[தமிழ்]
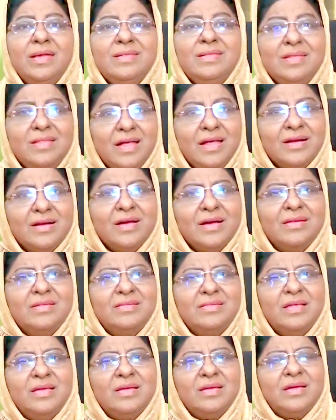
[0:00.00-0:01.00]
இதுதான்
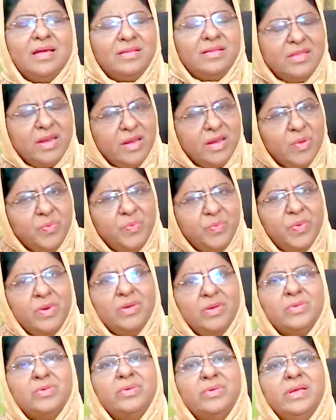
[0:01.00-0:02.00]
கர்த்தர் கர்த்தர்
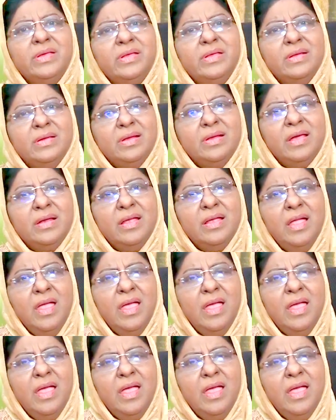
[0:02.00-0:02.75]
எப்பொழுதும் கூட இருக்கிறார்